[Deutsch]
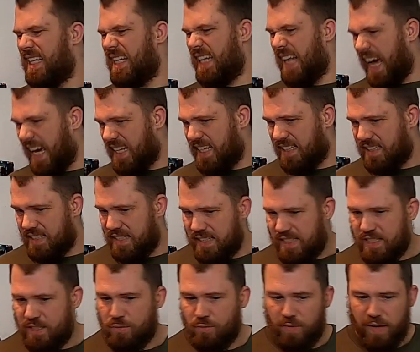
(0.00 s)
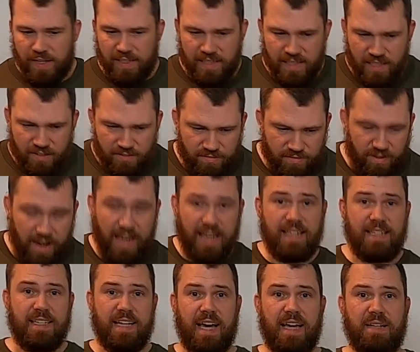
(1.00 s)
Leider ist, soweit ich
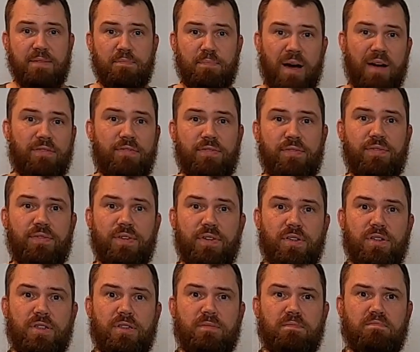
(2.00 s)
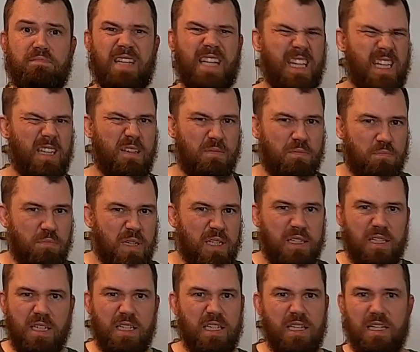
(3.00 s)
weiß, ein Buff ähm, nicht
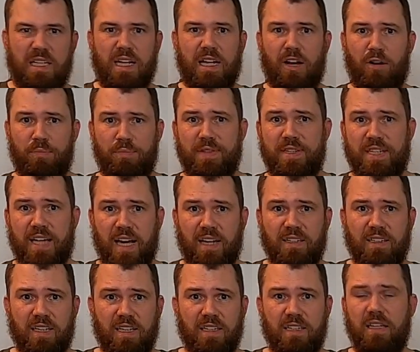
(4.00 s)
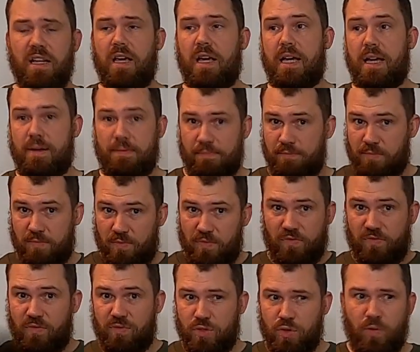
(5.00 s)
mit in den erlaubten Sachen drin
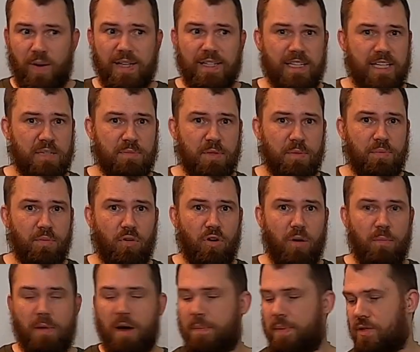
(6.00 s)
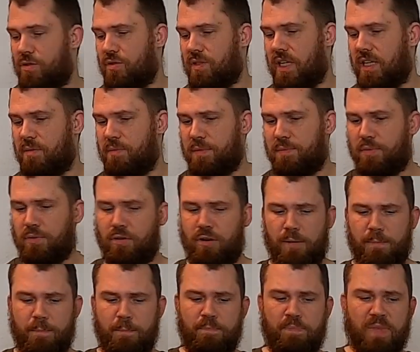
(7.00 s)
soweit ich das mitbekommen habe, also ich hatte
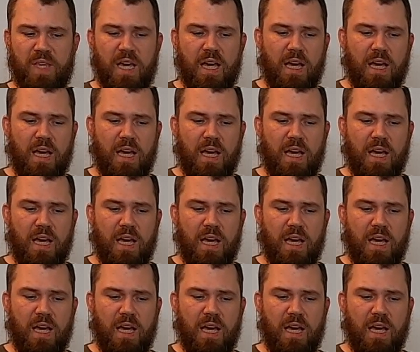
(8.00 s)
mitbekommen,